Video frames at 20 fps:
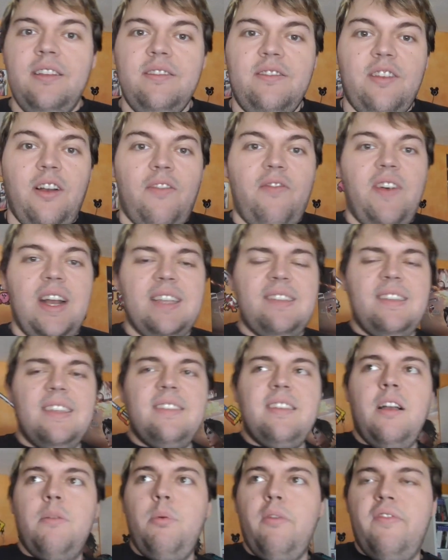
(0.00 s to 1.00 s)
So, was
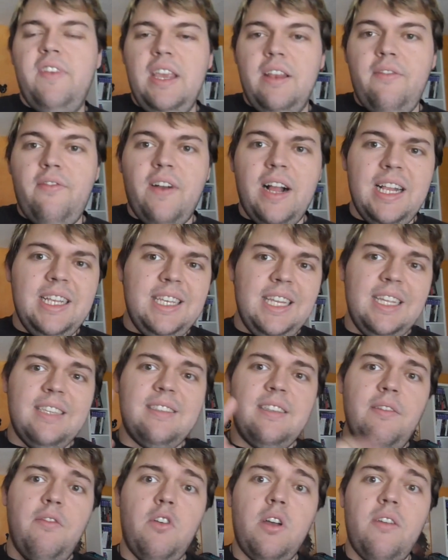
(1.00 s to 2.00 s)
ist aber auf jeden Fall
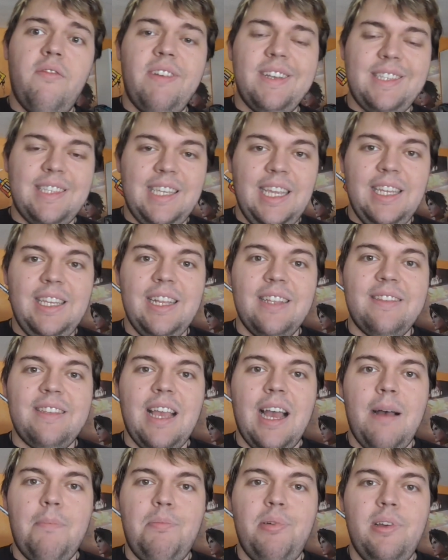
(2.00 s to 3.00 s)
nächste Woche, was geht
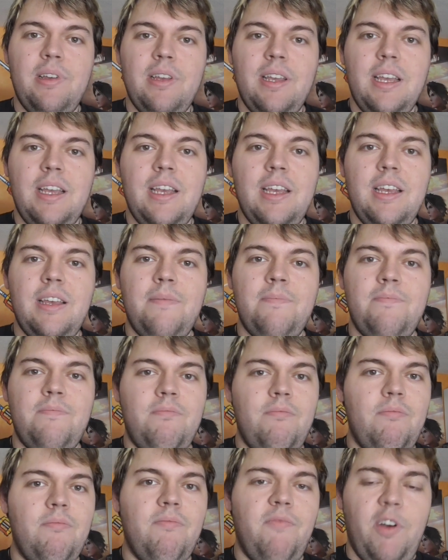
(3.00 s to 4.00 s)
jetzt ab? Äh,
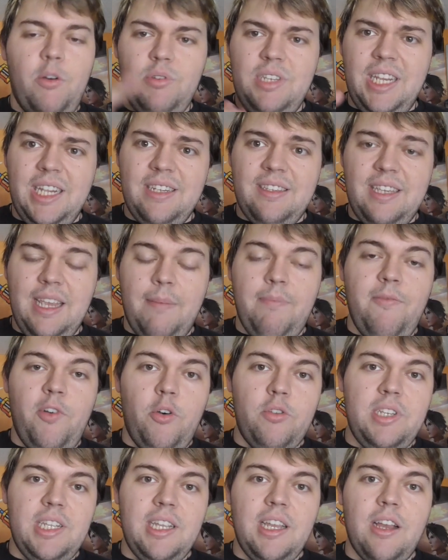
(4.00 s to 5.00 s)
Votings, ich habe ein
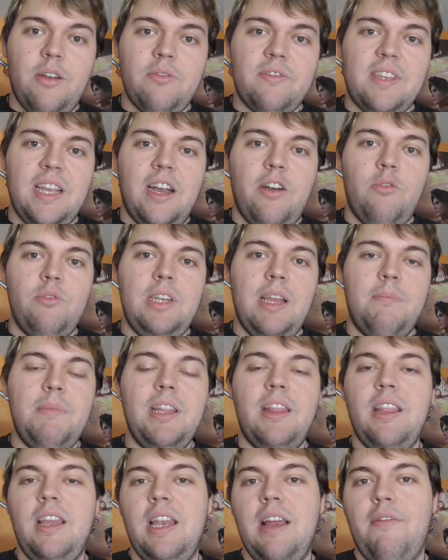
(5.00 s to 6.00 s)
Voting rausgehauen, ja
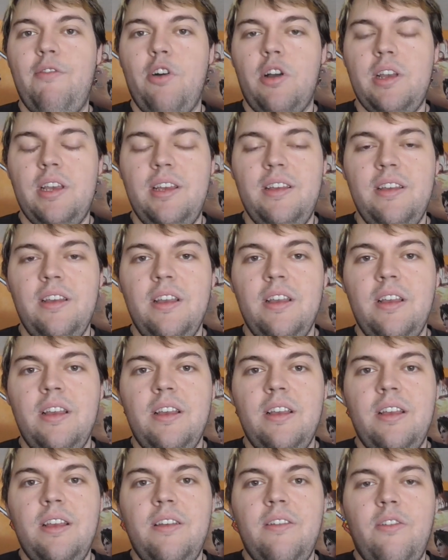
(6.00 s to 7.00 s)
mitten in der Woche.
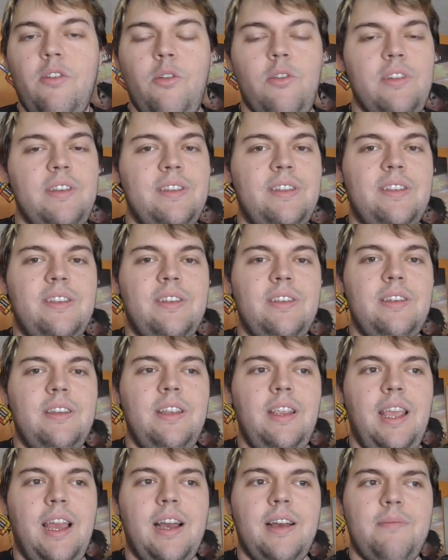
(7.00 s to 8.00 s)
Und
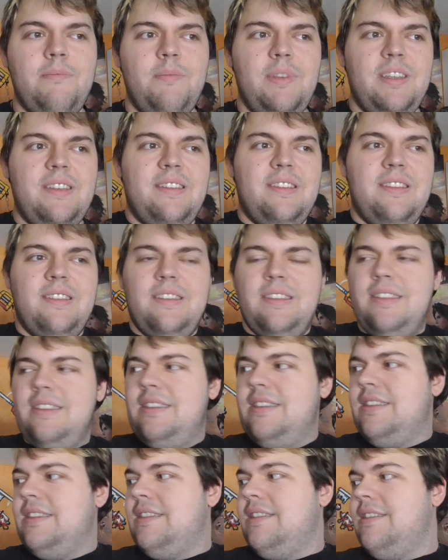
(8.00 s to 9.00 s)
ja,
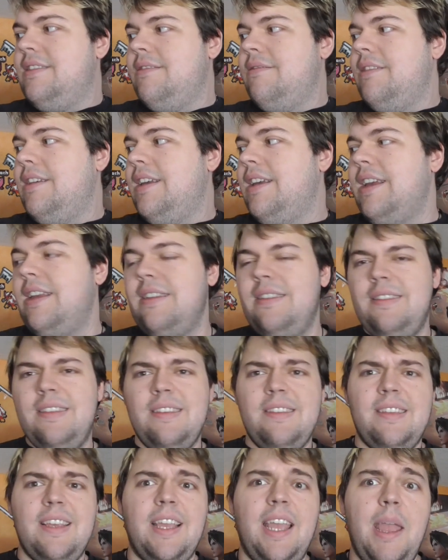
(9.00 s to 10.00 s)
es,
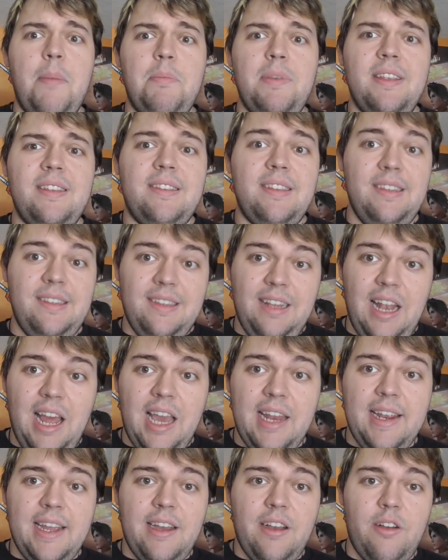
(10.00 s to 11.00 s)
das Ergebnis ist
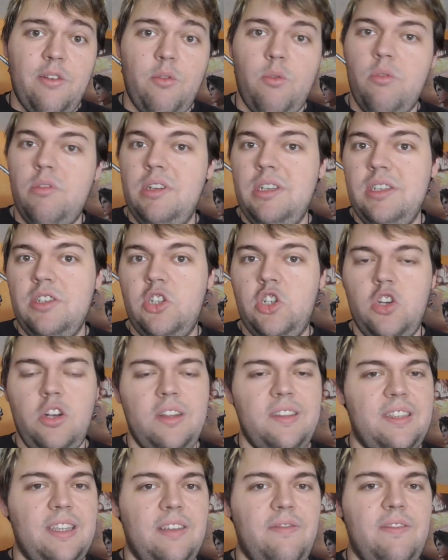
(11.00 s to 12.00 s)
leider
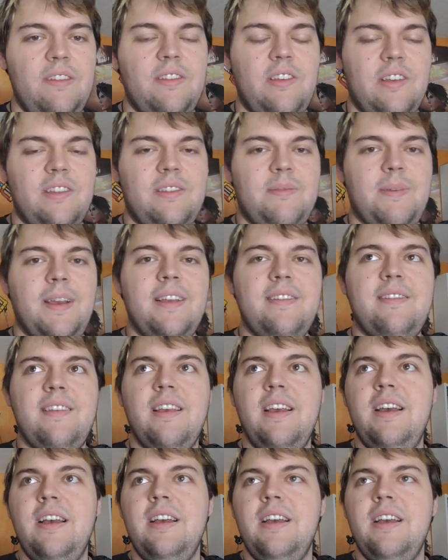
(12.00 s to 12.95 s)
unschlüssig wie sonst was.